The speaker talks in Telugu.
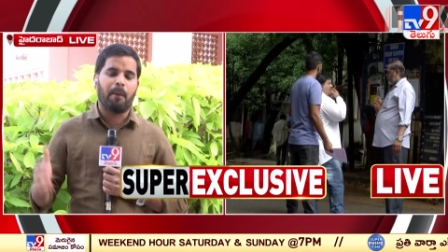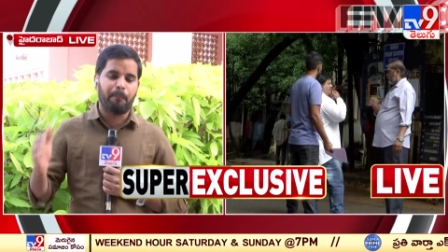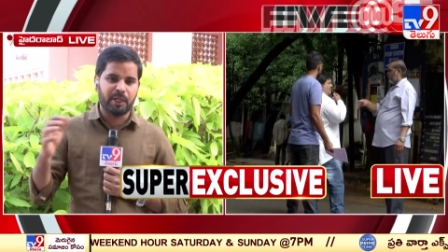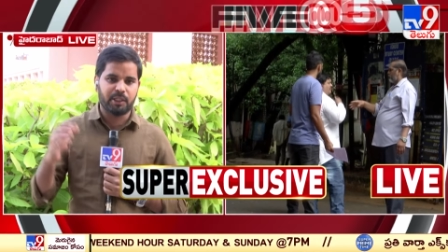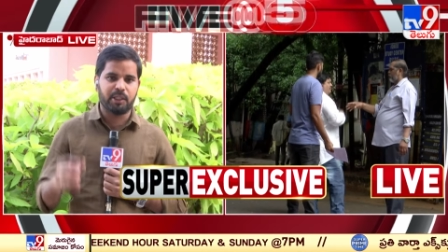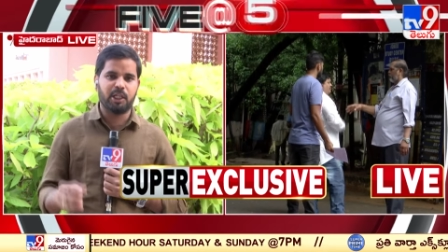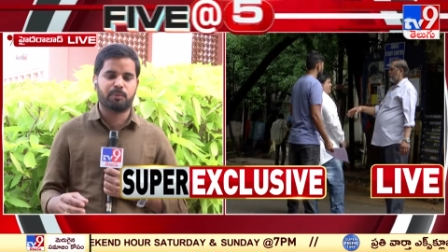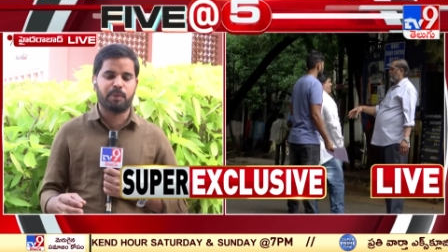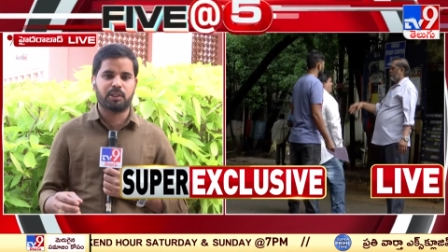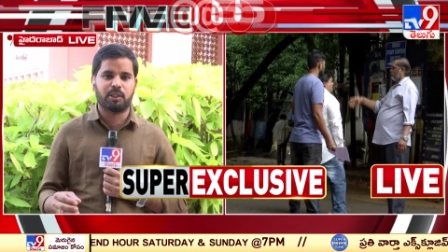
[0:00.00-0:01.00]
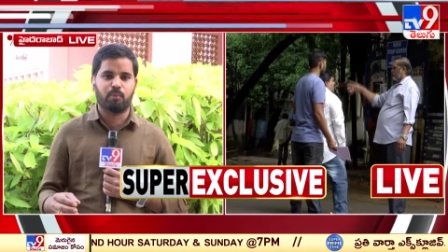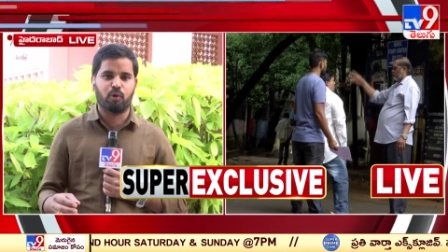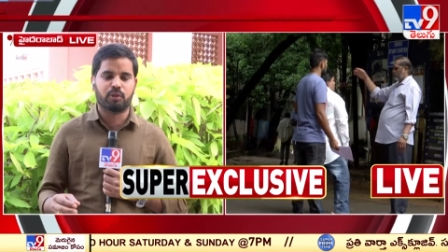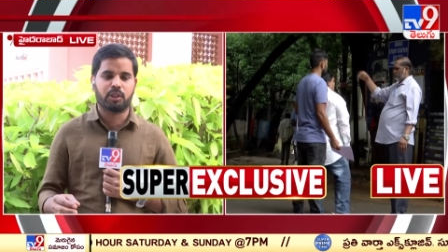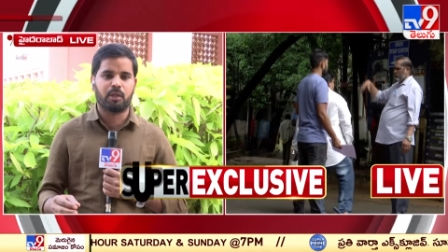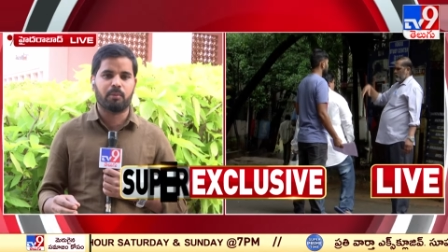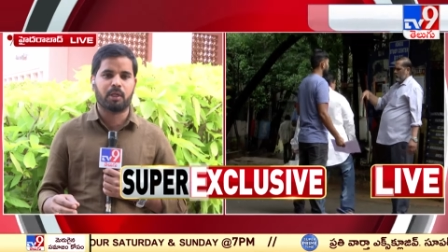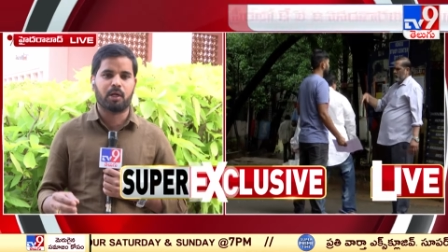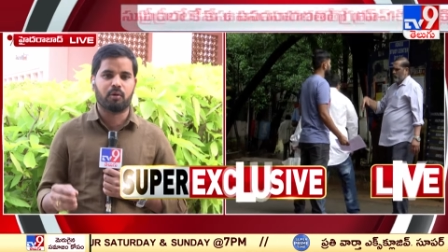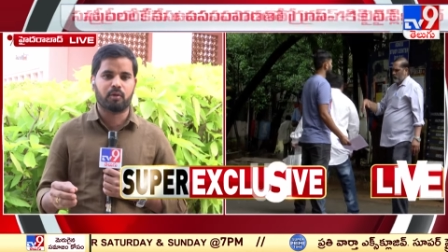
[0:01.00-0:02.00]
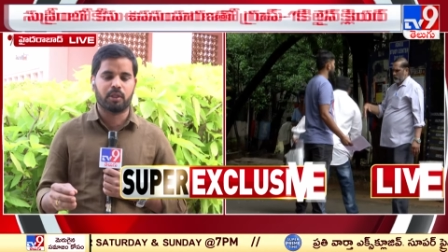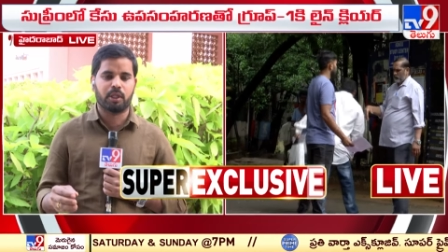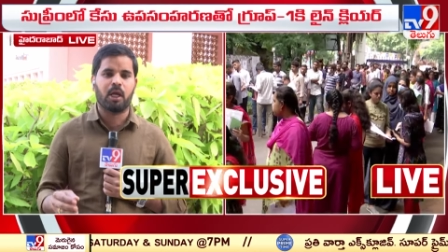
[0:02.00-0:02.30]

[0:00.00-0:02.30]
అప్పటి టీఎస్పీఎస్సీ బోర్డు చైర్మన్గా ఉన్నటువంటి